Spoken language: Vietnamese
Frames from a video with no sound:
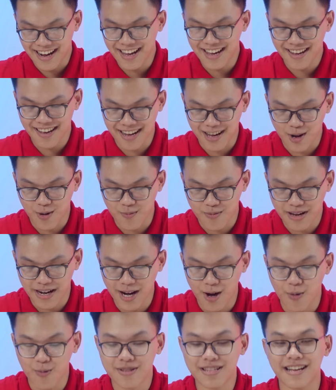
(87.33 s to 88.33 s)
Ở đây cái cục
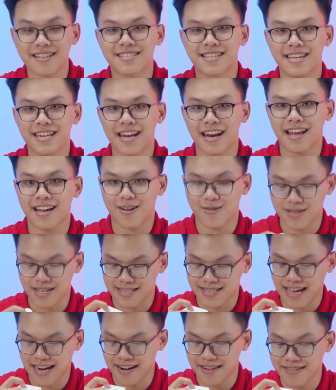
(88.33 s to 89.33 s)
cái đầu Type-C này là có
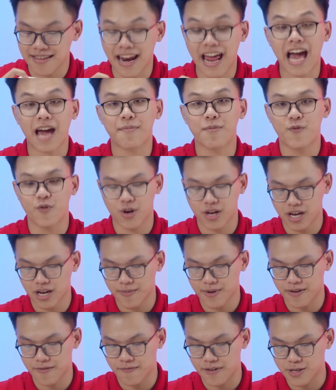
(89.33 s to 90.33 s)
thể sạc lên tới hai mươi vôn
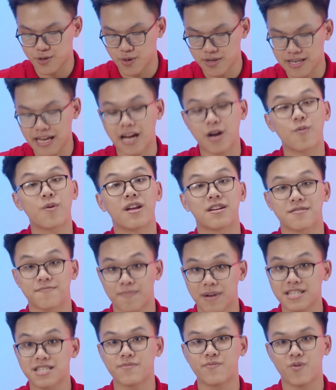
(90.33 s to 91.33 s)
anh em ạ, và xuất ra cũng là
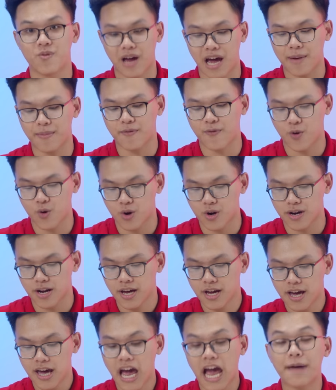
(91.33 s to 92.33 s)
maximum là hai mươi vôn
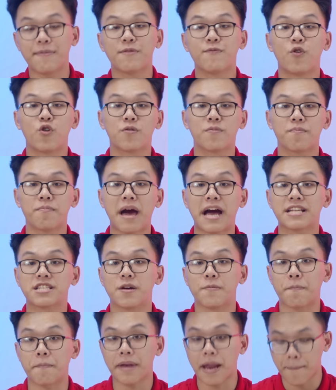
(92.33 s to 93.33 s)
luôn. hai mươi vôn ba
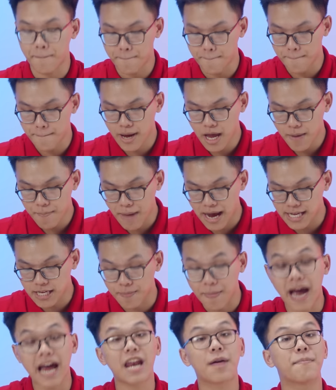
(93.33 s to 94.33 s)
chấm năm ba
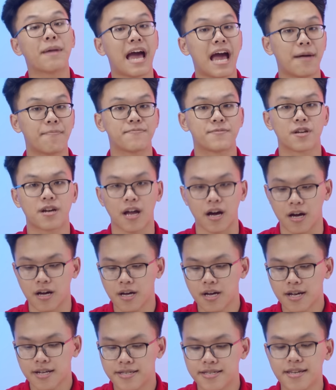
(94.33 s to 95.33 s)
chấm hai mươi lăm am, tức là
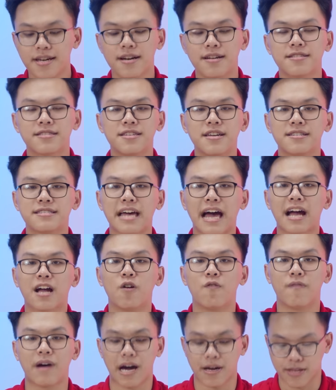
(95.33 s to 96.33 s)
chia chia
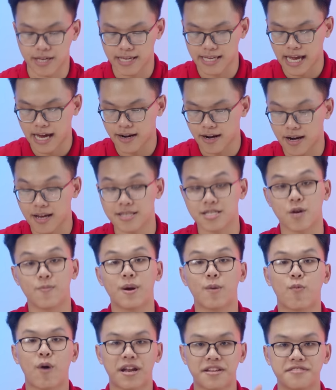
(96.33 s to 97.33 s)
ra cộng vào thì ra được là
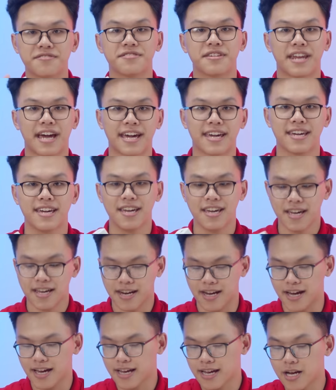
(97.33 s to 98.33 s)
sáu mươi lăm oát như thế này.
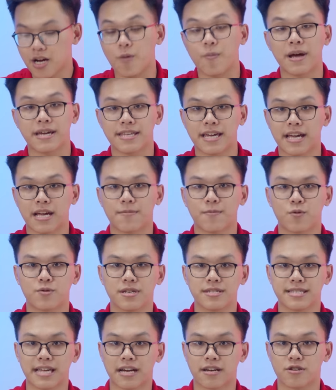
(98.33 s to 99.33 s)
Đấy, cái cổng này thì anh em
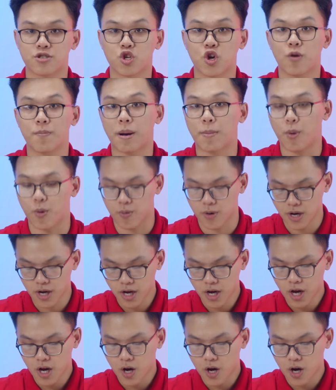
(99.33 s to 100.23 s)
có thể sạc được cho MacBook.